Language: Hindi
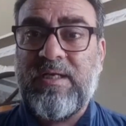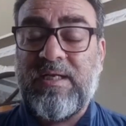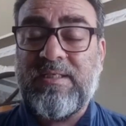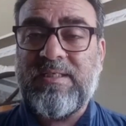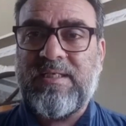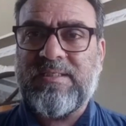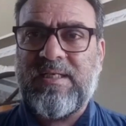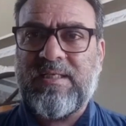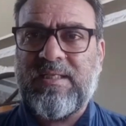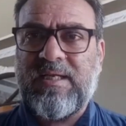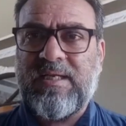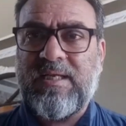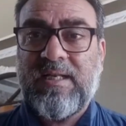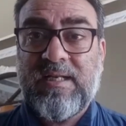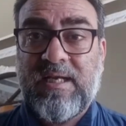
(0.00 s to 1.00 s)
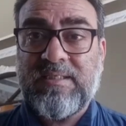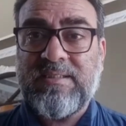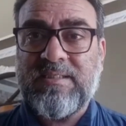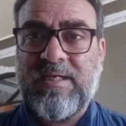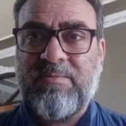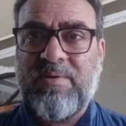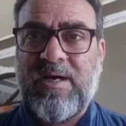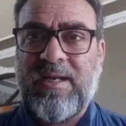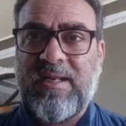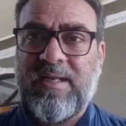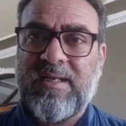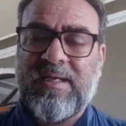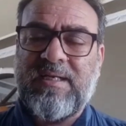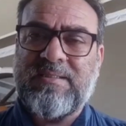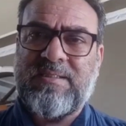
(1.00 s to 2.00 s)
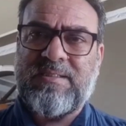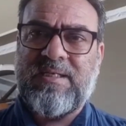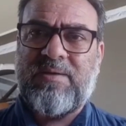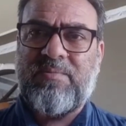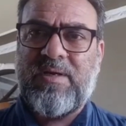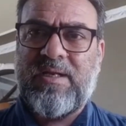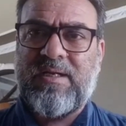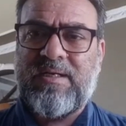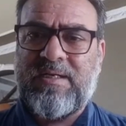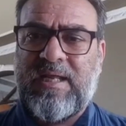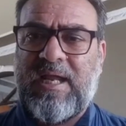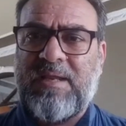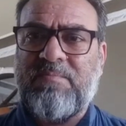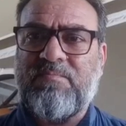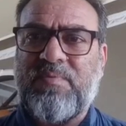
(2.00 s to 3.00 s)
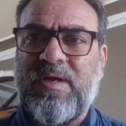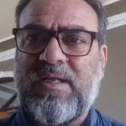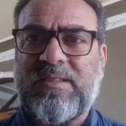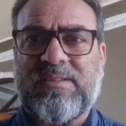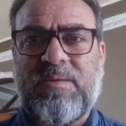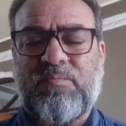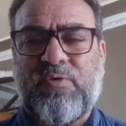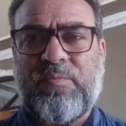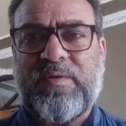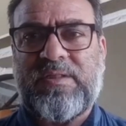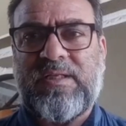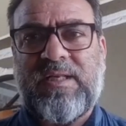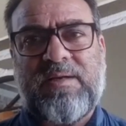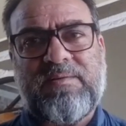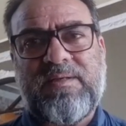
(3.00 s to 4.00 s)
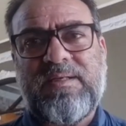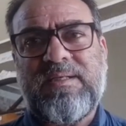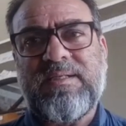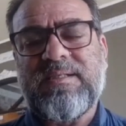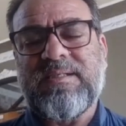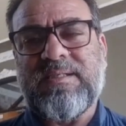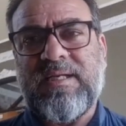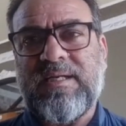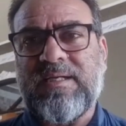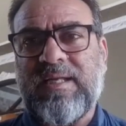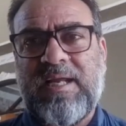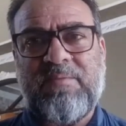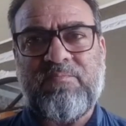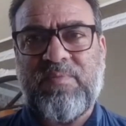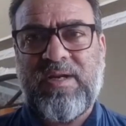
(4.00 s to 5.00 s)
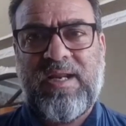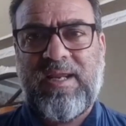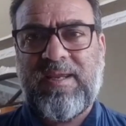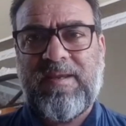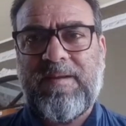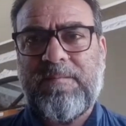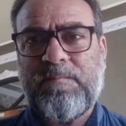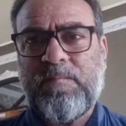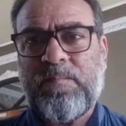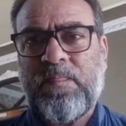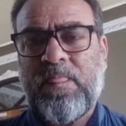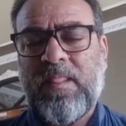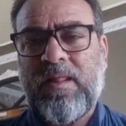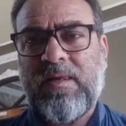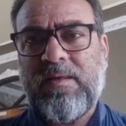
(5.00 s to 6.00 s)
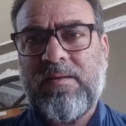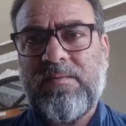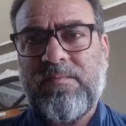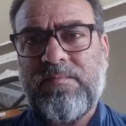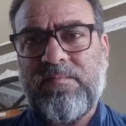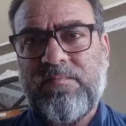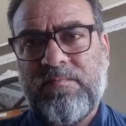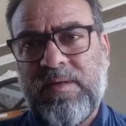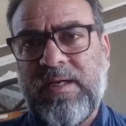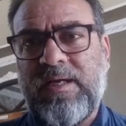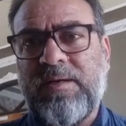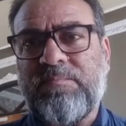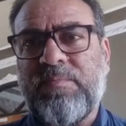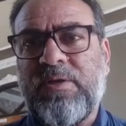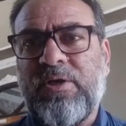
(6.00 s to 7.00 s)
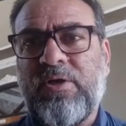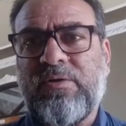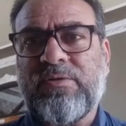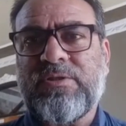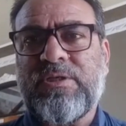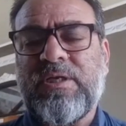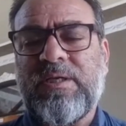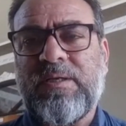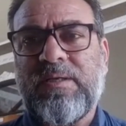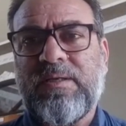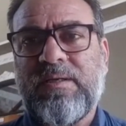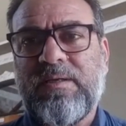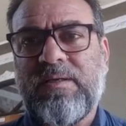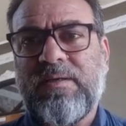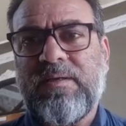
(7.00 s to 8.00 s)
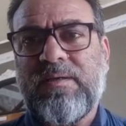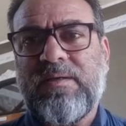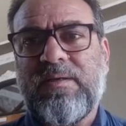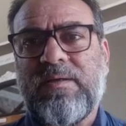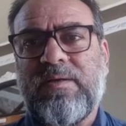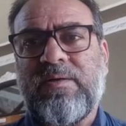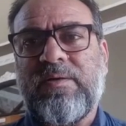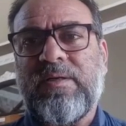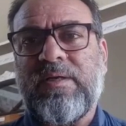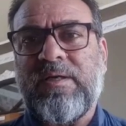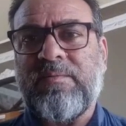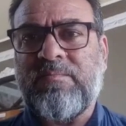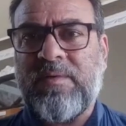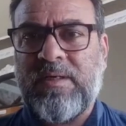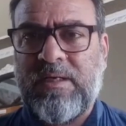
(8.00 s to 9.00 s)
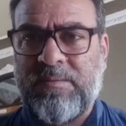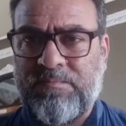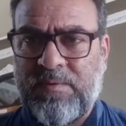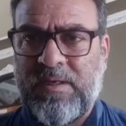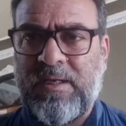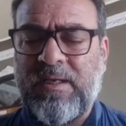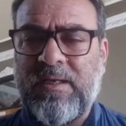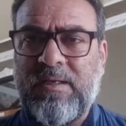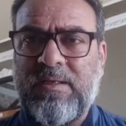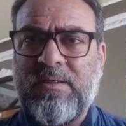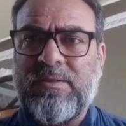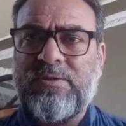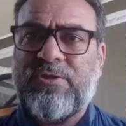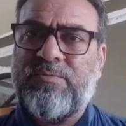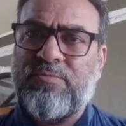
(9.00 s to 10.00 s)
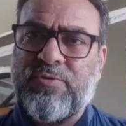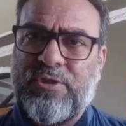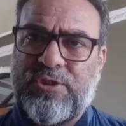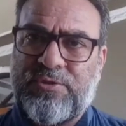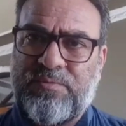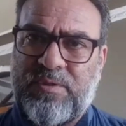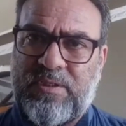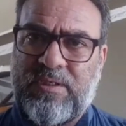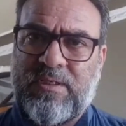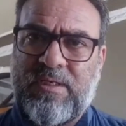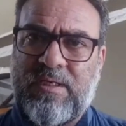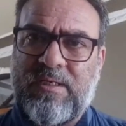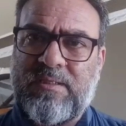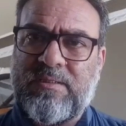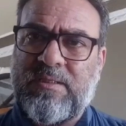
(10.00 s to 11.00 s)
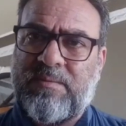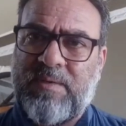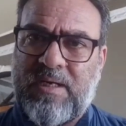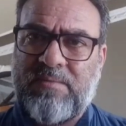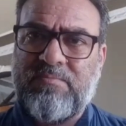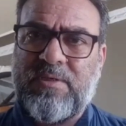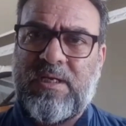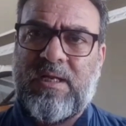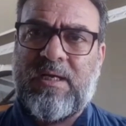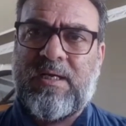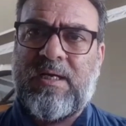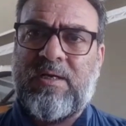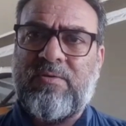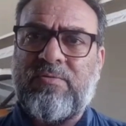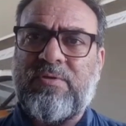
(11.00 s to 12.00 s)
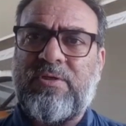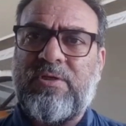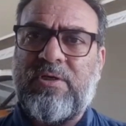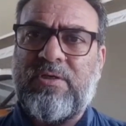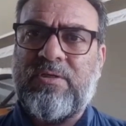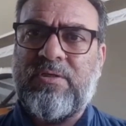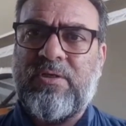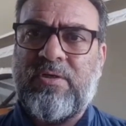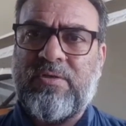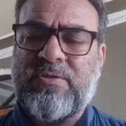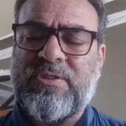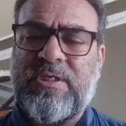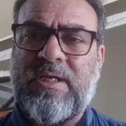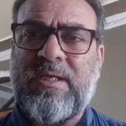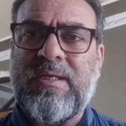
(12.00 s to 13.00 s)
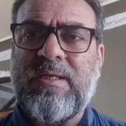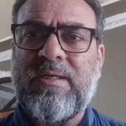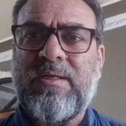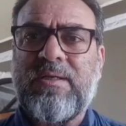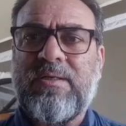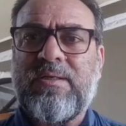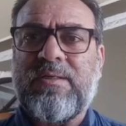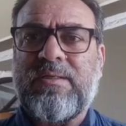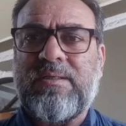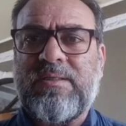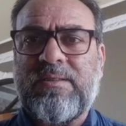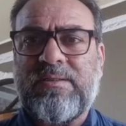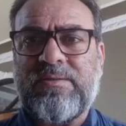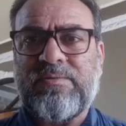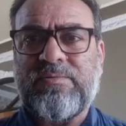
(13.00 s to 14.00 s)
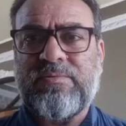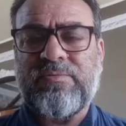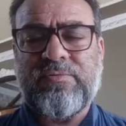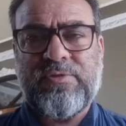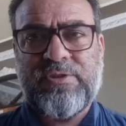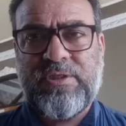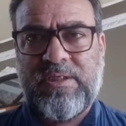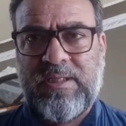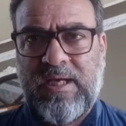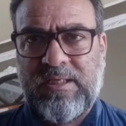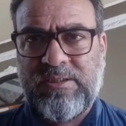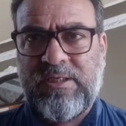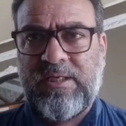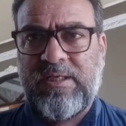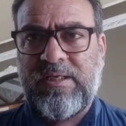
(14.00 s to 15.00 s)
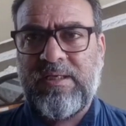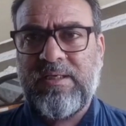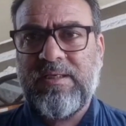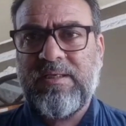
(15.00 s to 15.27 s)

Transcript: डर जैसा था कि अलकाजी साहब आ रहे हैं अलकाजी साहब आ रहे हैं टाइम पे आते सबको पता था सर टाइम पर आएंगे मैं अपनी ओर से और अब अपने जम्मू कश्मीर के तमाम कलाकारों की ओर से उनको श्रद्धांजलि